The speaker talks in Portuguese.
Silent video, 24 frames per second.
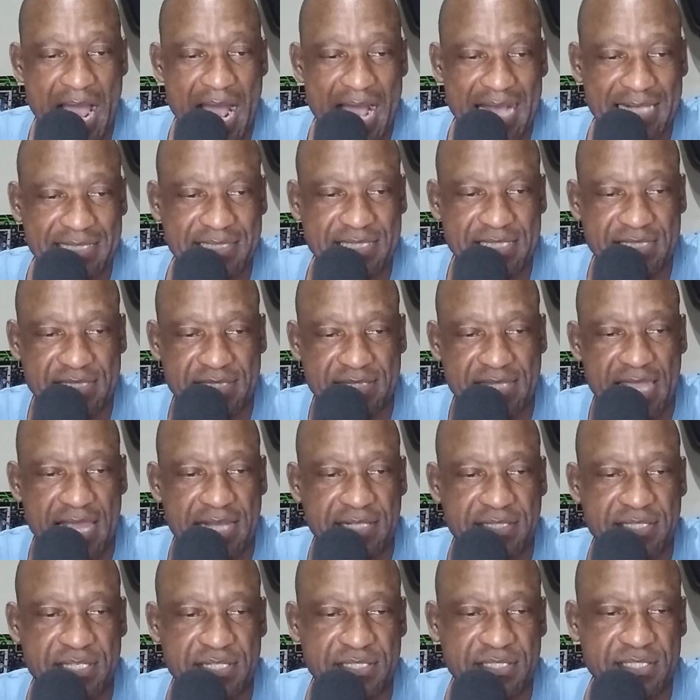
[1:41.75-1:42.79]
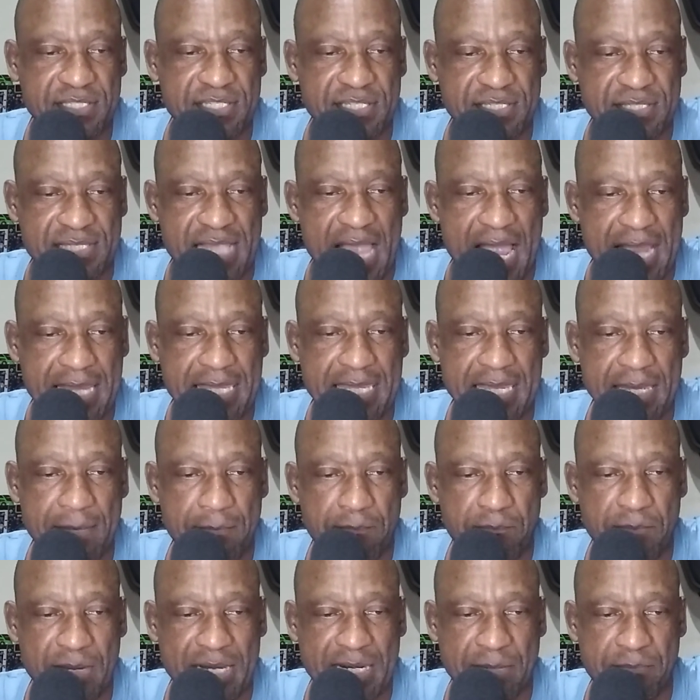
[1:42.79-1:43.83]
assistentes de saque
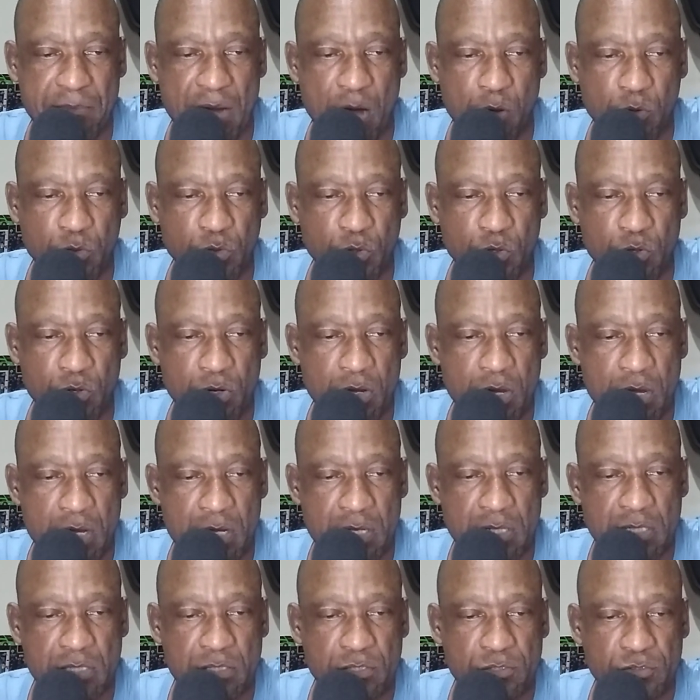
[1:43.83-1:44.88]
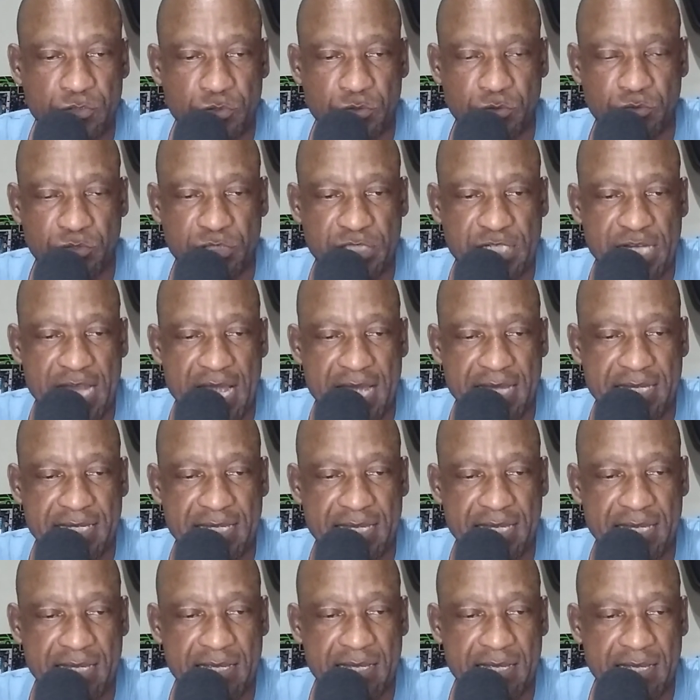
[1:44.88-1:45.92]
para Bauru,
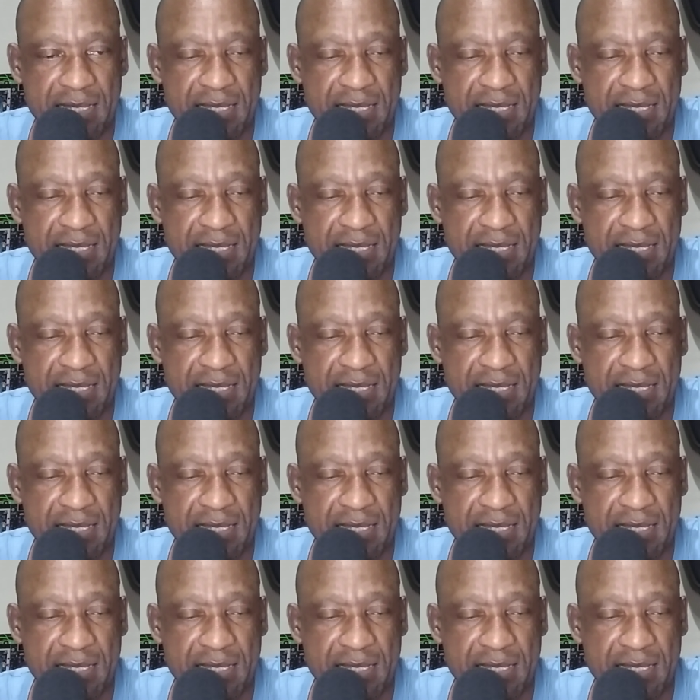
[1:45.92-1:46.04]
Jundiaí,